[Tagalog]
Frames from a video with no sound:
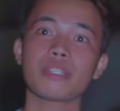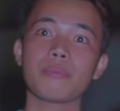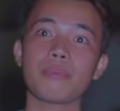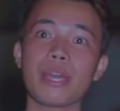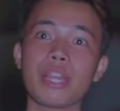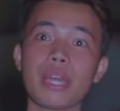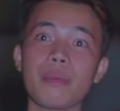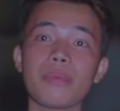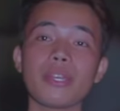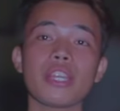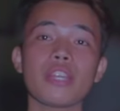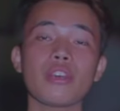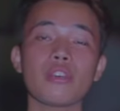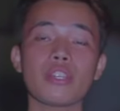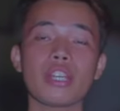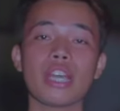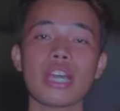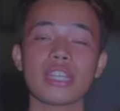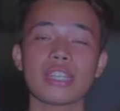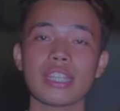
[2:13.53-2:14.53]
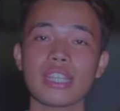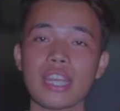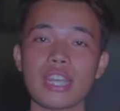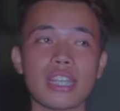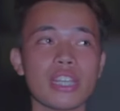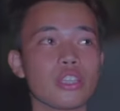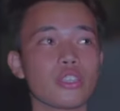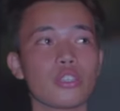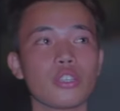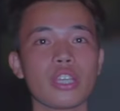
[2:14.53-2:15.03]
Marami na raw nakatira
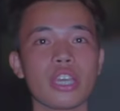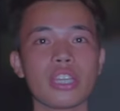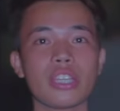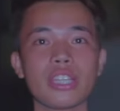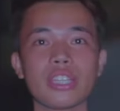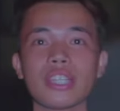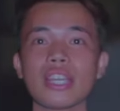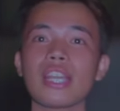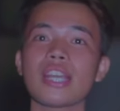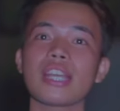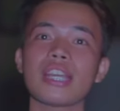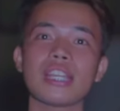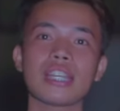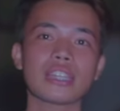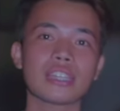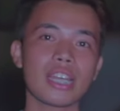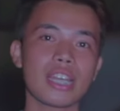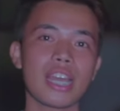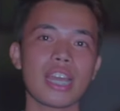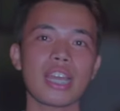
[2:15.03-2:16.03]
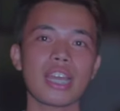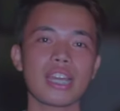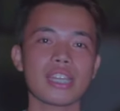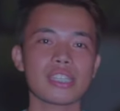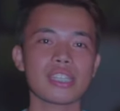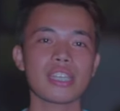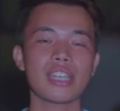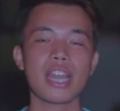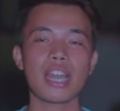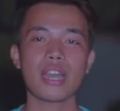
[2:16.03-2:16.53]
dito na hindi talaga nagtagal
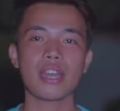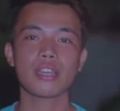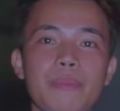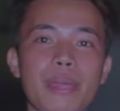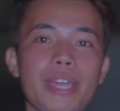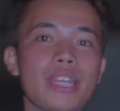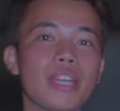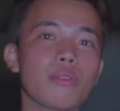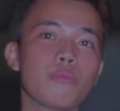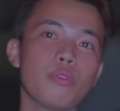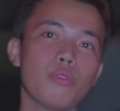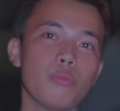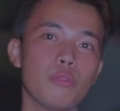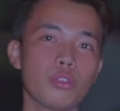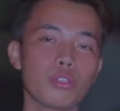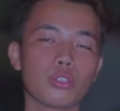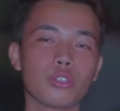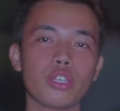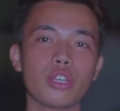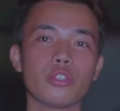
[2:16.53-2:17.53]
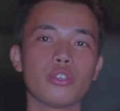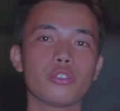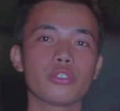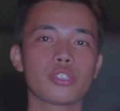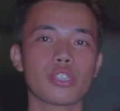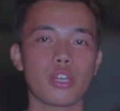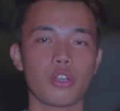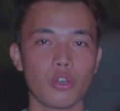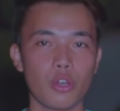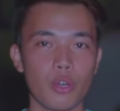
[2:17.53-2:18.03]
kasi nga may nagmumulto daw doon
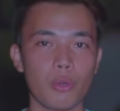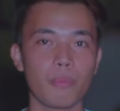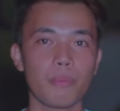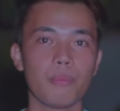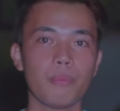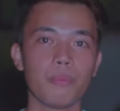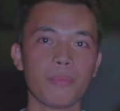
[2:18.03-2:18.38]
sa loob.